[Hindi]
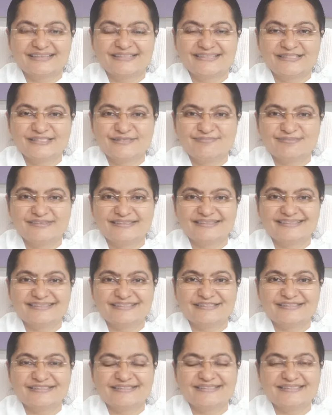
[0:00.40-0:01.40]
अस्सी
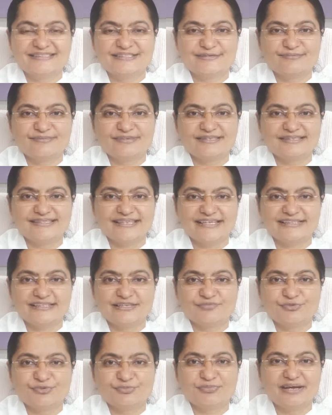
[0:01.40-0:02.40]
प्रतिशत से भी
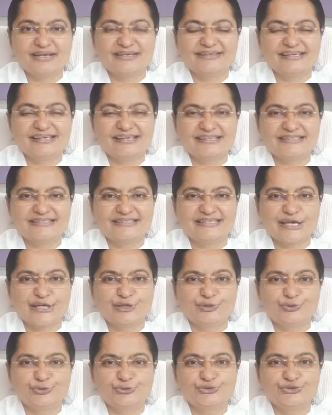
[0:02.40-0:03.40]
ज़्यादा बीमारियां
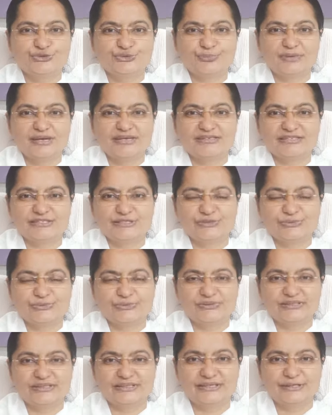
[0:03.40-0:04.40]
साइकोसोमैटिक
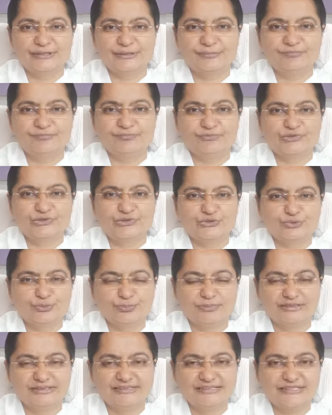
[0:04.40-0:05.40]
होती है
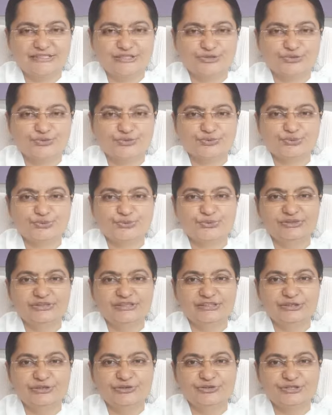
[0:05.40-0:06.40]
जो मन से शुरू
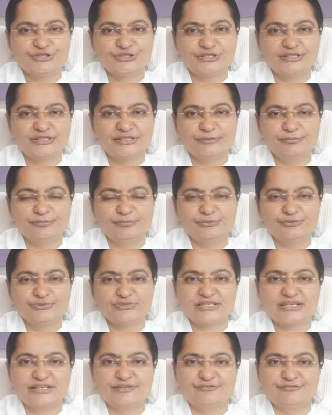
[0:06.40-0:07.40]
होती है और शरीर पर
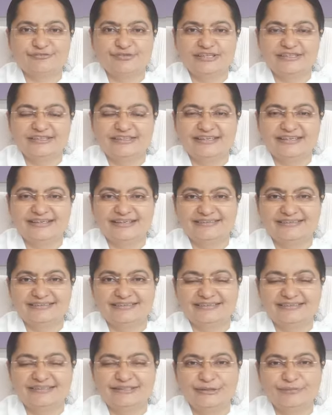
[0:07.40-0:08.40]
उसका इफ़ेक्ट
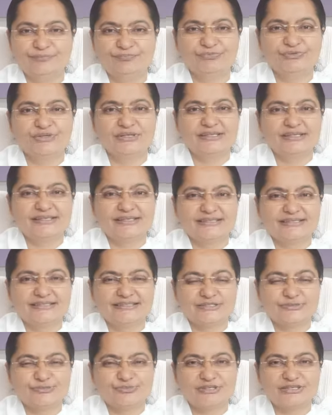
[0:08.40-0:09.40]
दिखाती है
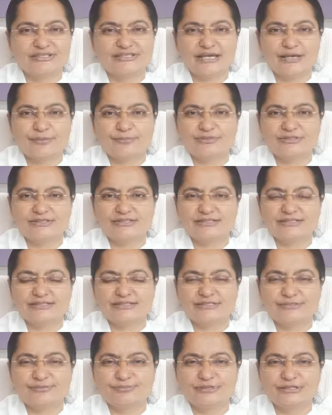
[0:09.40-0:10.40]
जिसमें
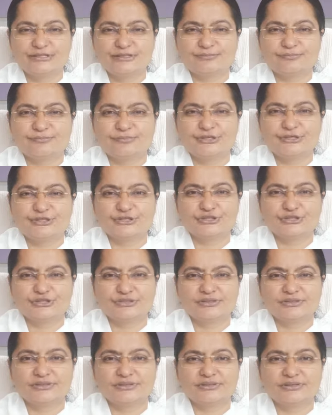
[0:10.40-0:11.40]
डायबिटीज़ ब्लड
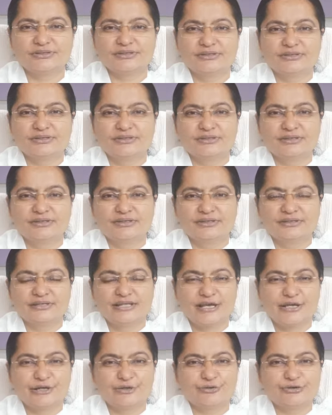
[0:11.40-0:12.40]
प्रेशर
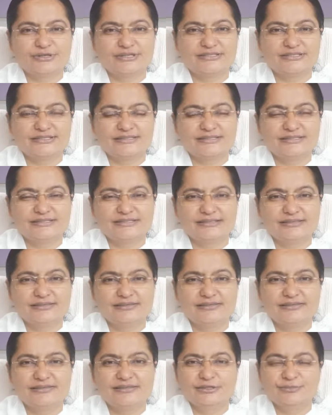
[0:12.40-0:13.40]
थायराइड जैसी
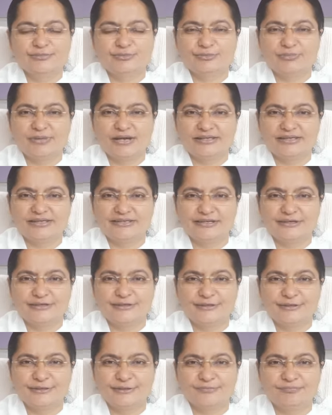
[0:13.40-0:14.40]
अनन्य बीमारियां
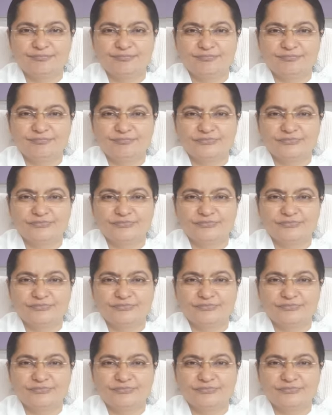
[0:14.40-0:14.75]
हैं